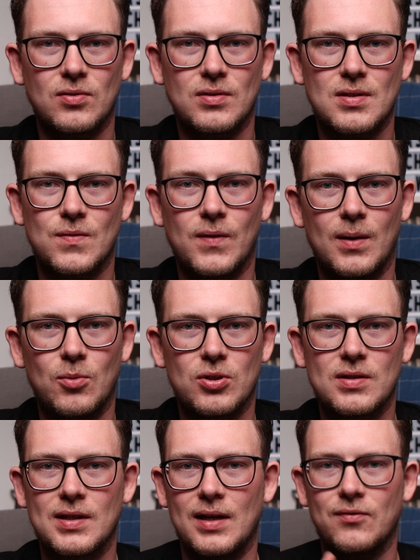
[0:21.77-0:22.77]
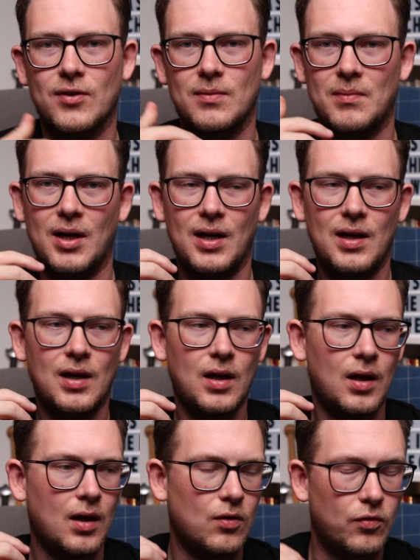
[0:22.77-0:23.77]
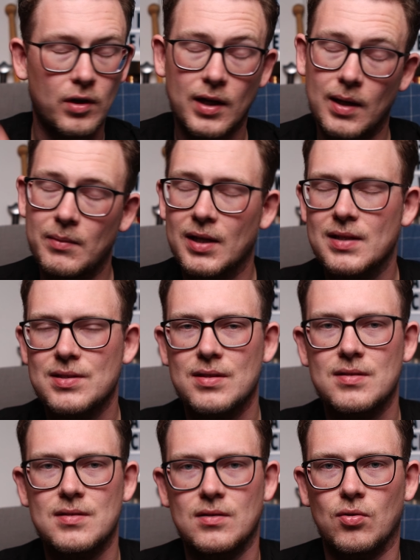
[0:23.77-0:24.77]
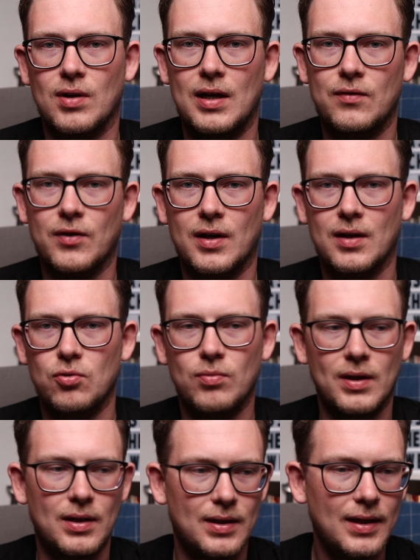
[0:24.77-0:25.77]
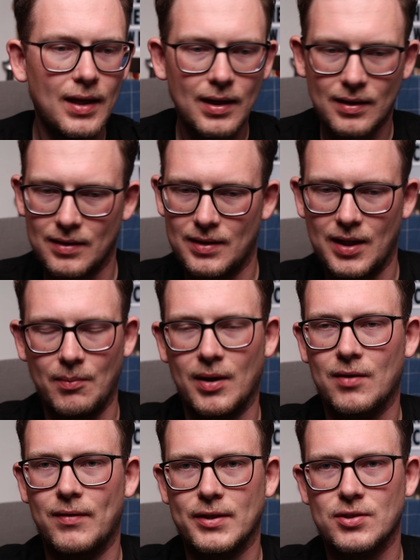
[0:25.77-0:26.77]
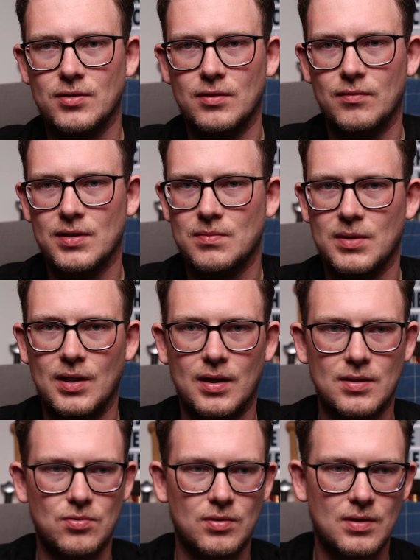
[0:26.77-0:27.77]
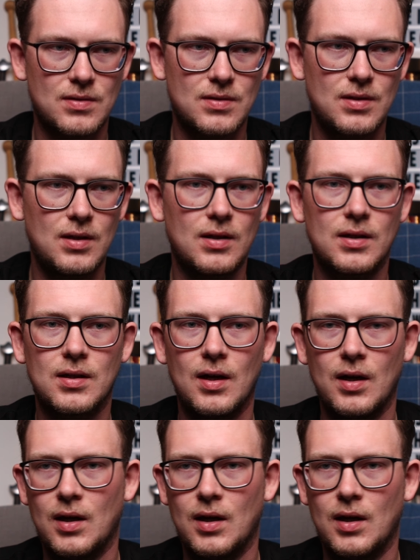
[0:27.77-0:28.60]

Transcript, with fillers: Und zwar möchte ich einfach mal vor der Kamera sitzen und einfach über irgendein Thema quatschen, was mich gerade so interessiert,